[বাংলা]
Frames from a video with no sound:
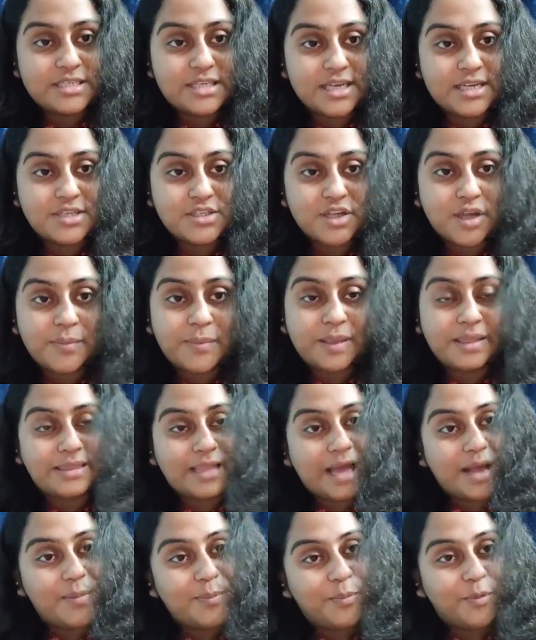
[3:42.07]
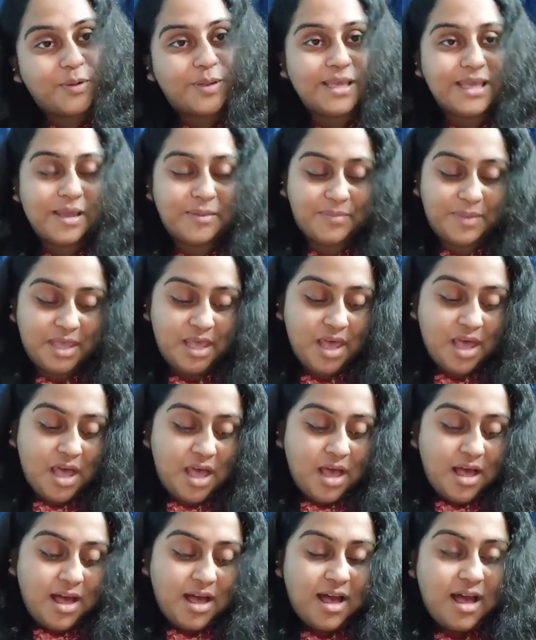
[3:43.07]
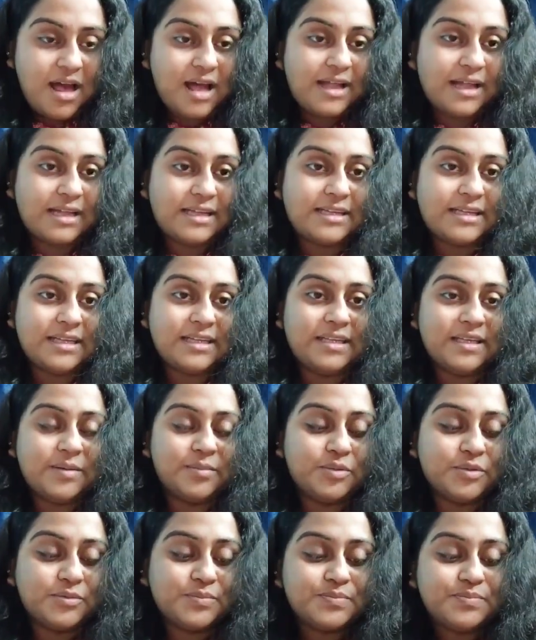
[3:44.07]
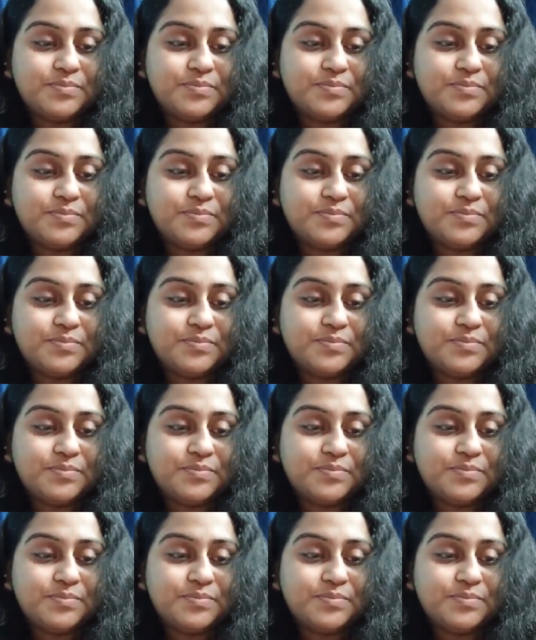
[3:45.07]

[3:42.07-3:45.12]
শেষ হবে তারপরেই আমি আর একটা নেব